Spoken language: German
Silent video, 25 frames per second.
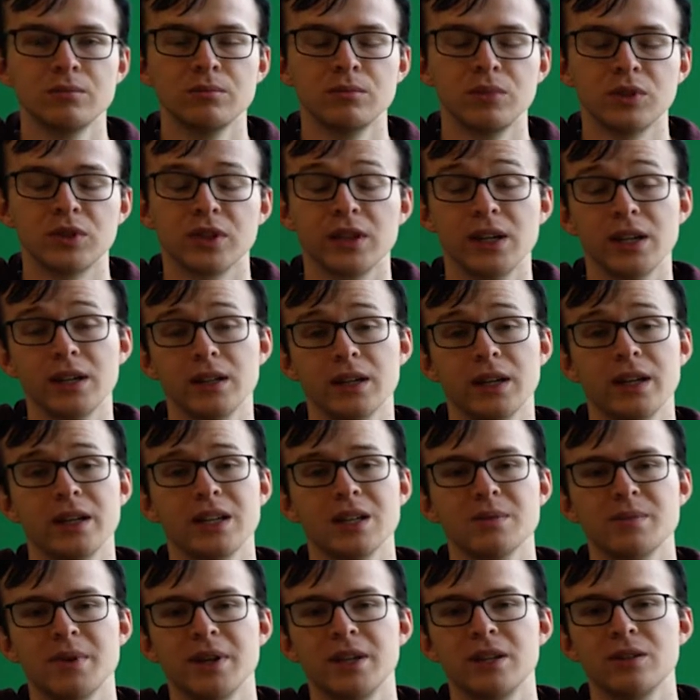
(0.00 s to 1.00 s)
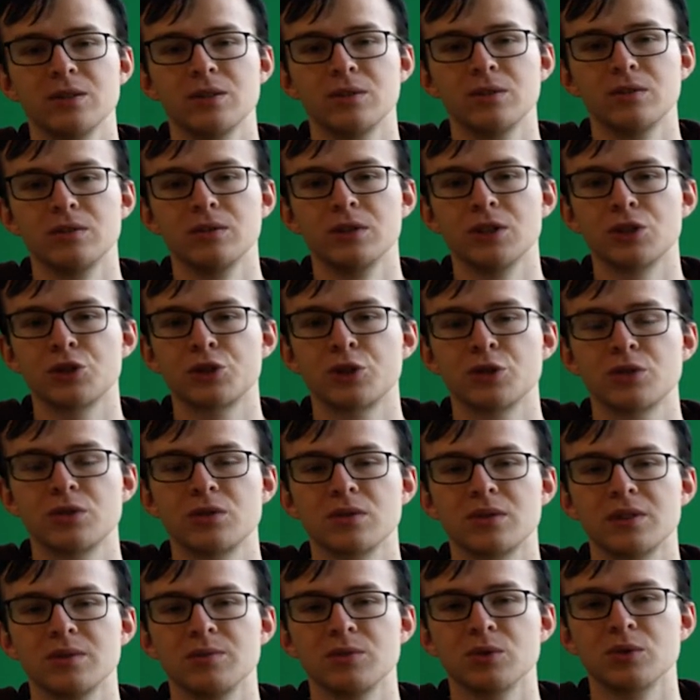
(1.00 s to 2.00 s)
bis halt allgemeine
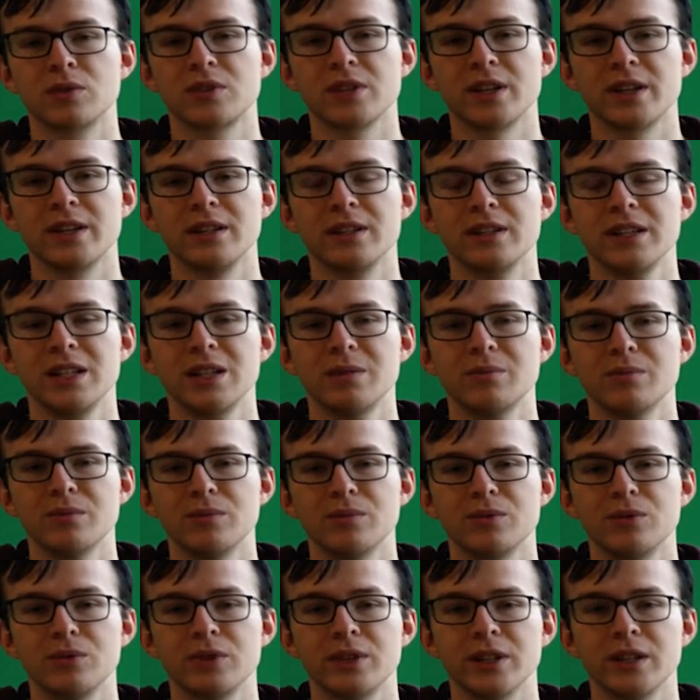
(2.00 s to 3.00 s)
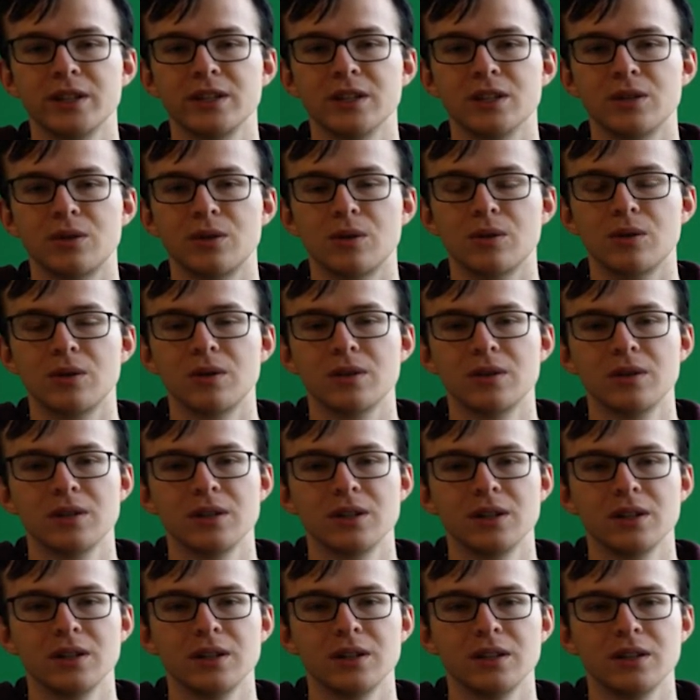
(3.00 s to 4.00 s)
Unterstützung im sozialen Leben und halt auch
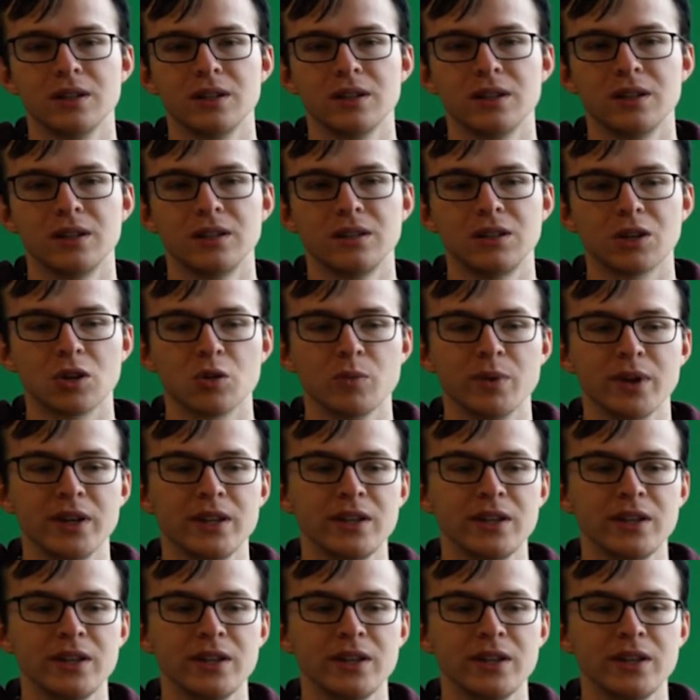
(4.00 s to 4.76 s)
darüber